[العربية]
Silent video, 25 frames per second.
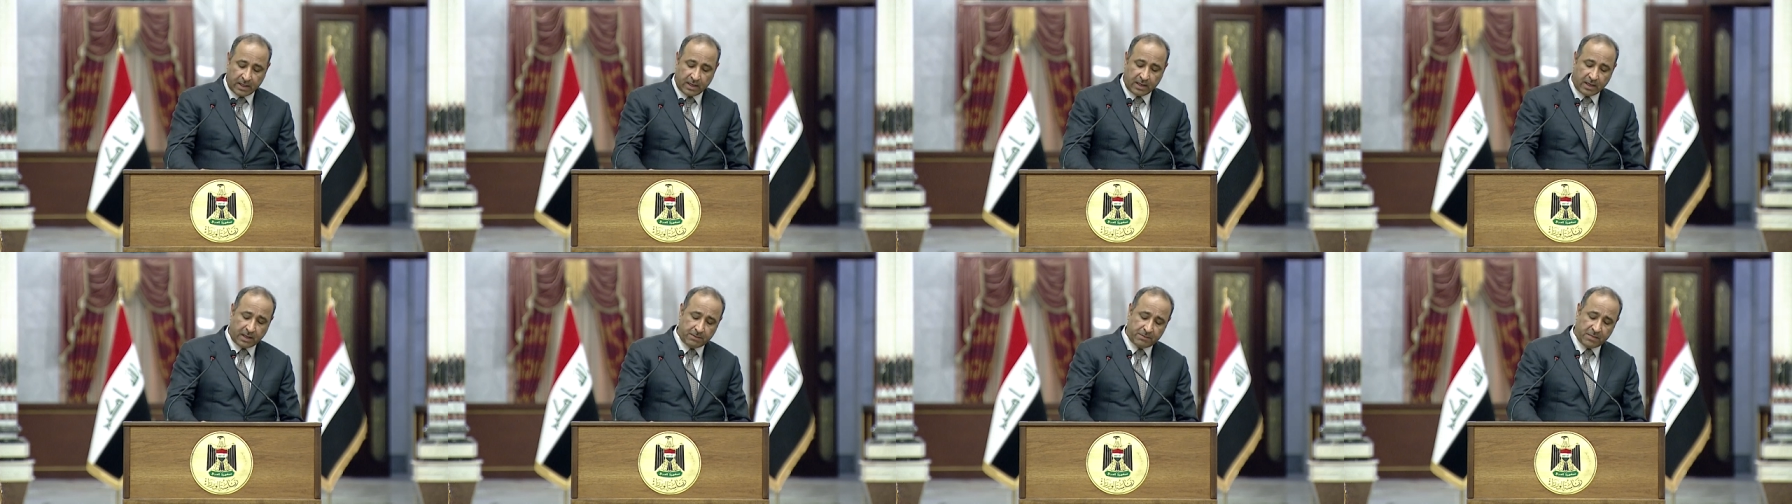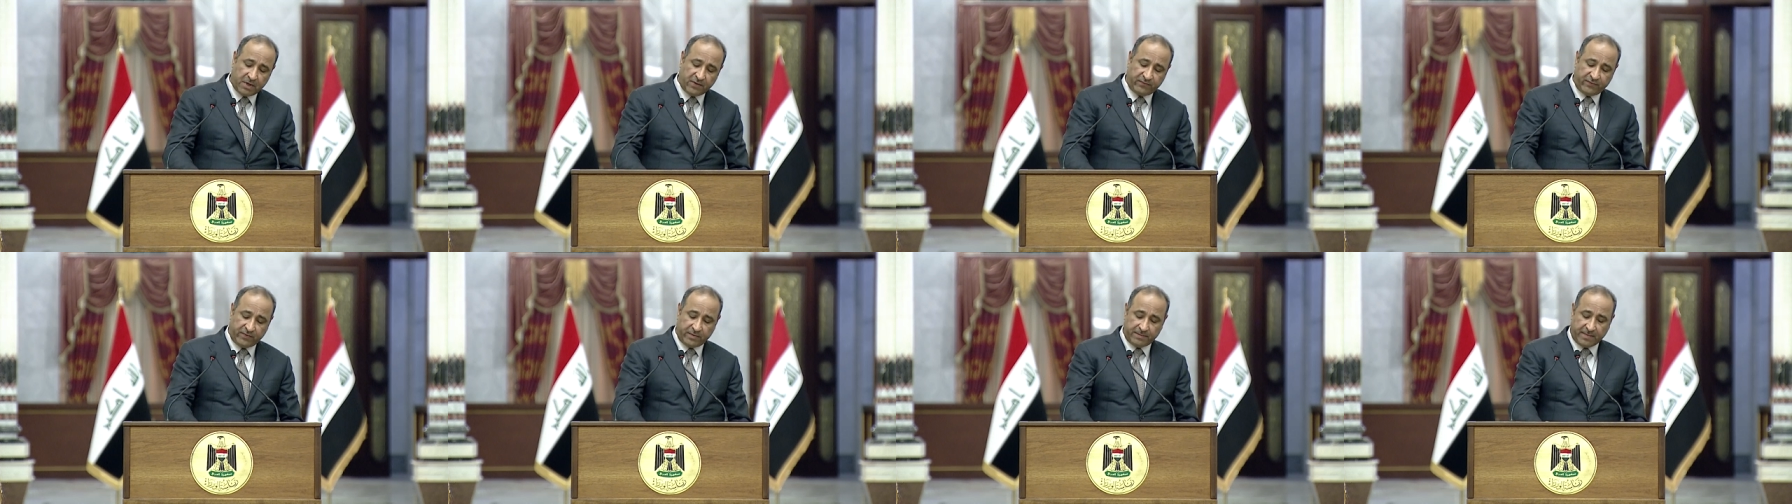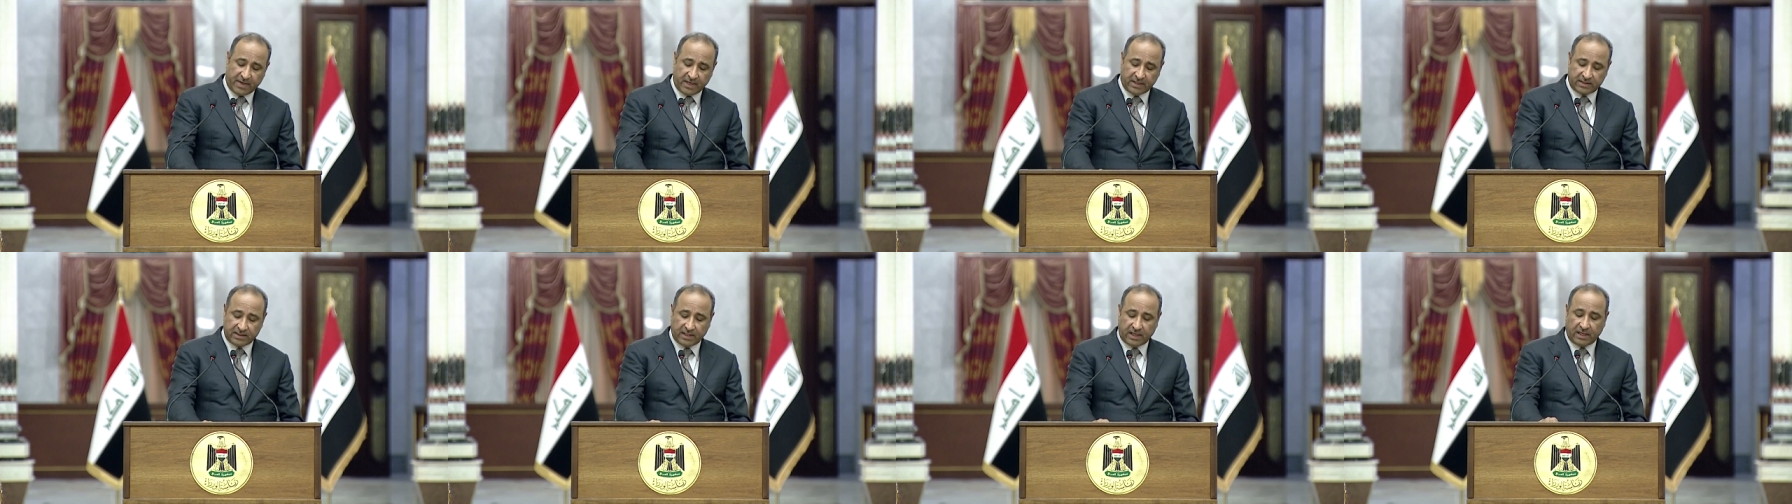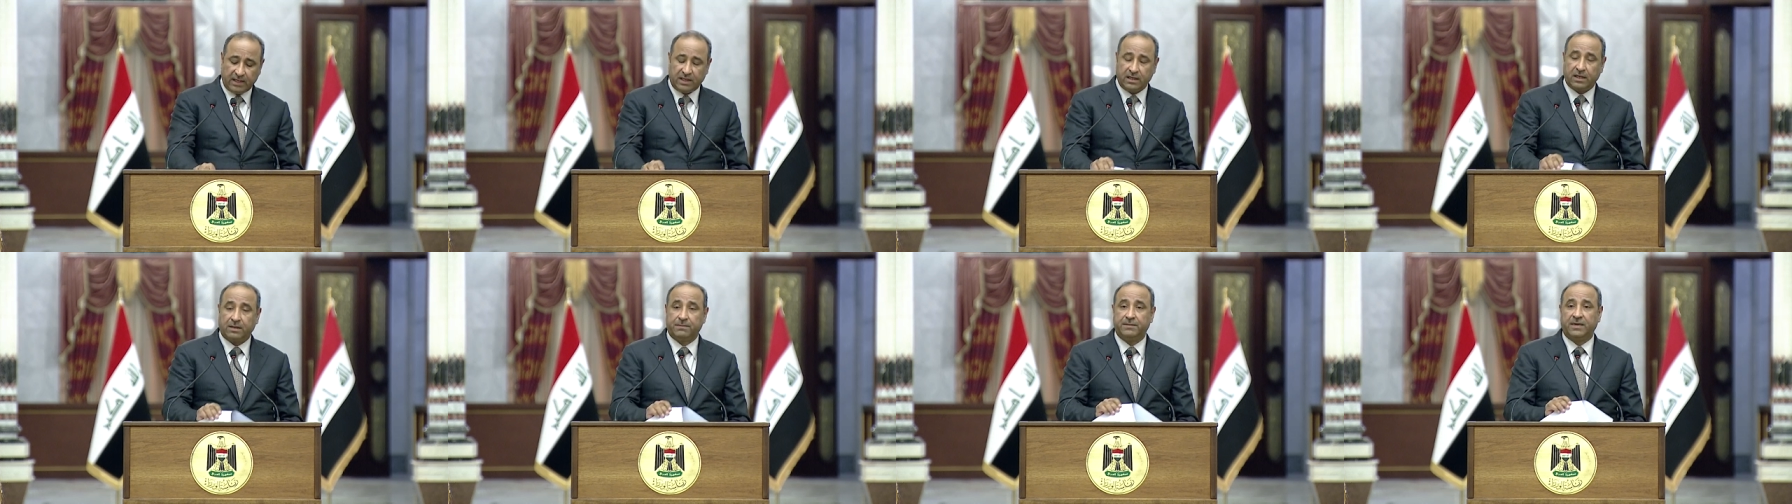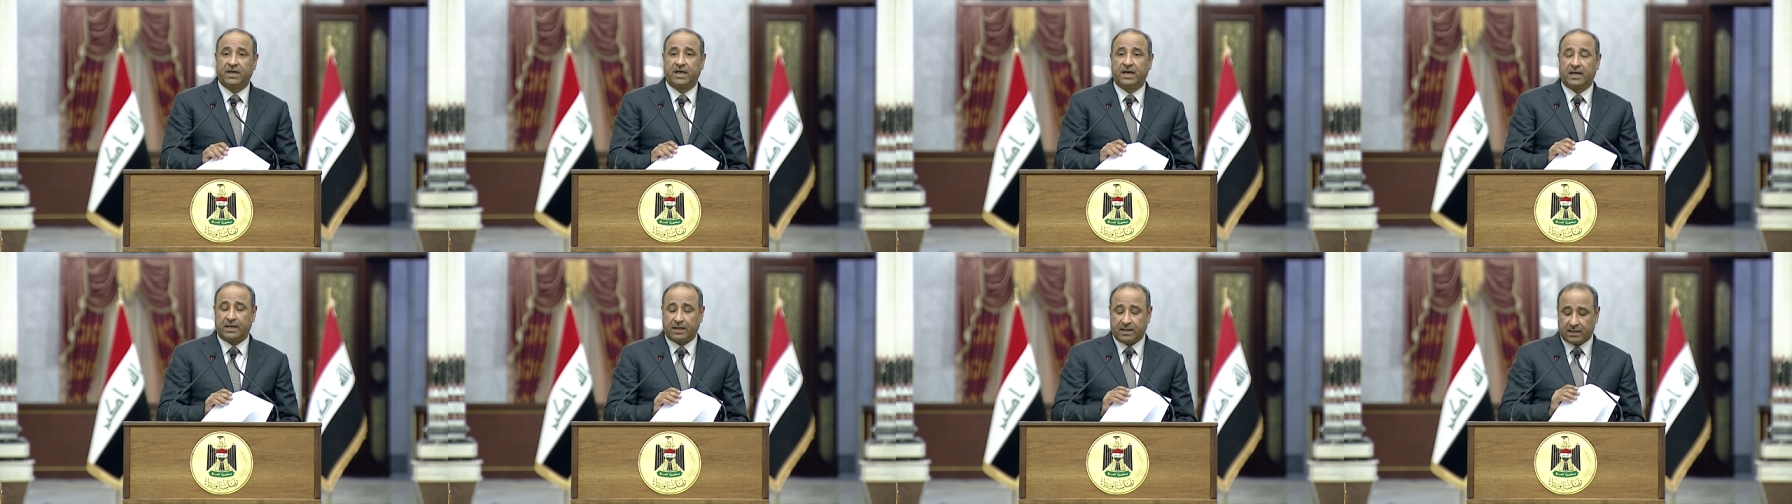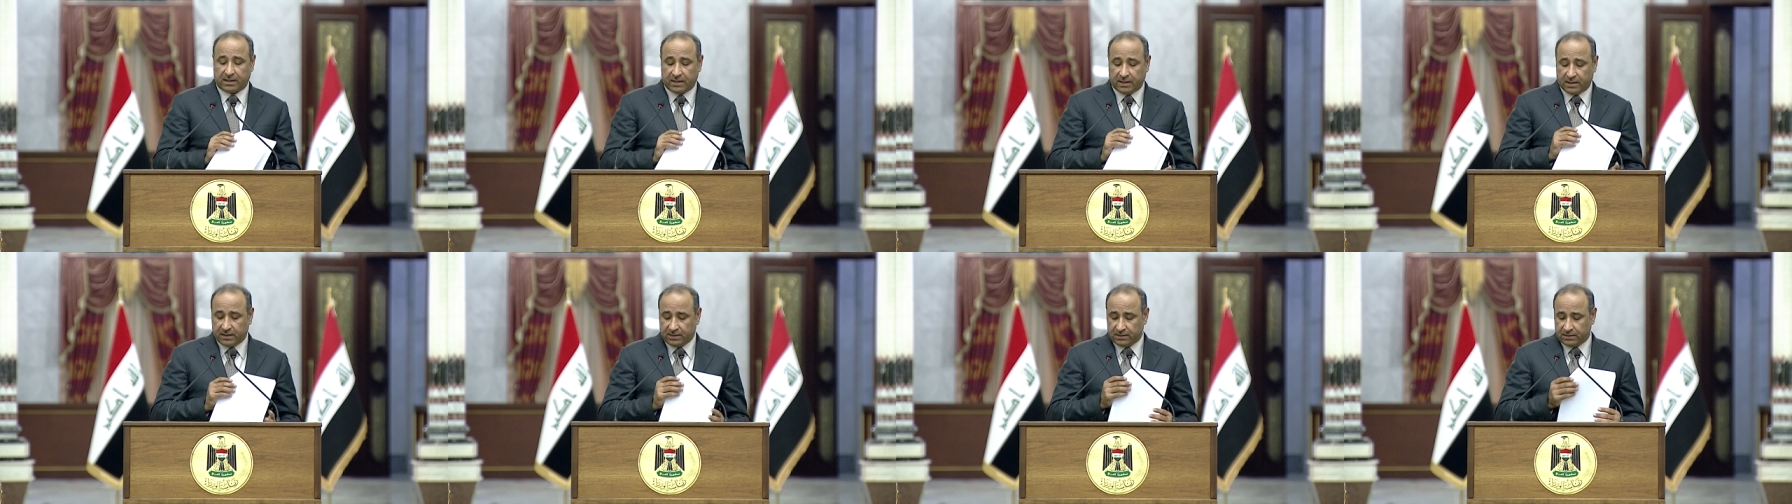أما فيما يتعلق
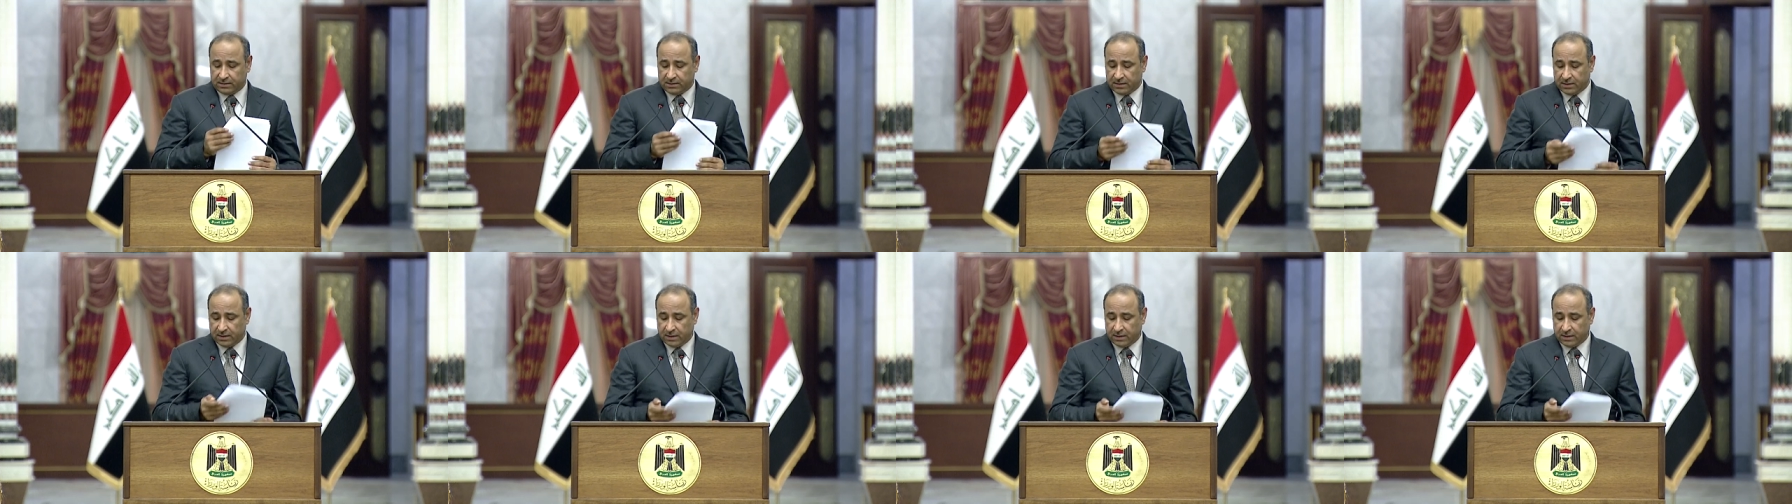بالقرارات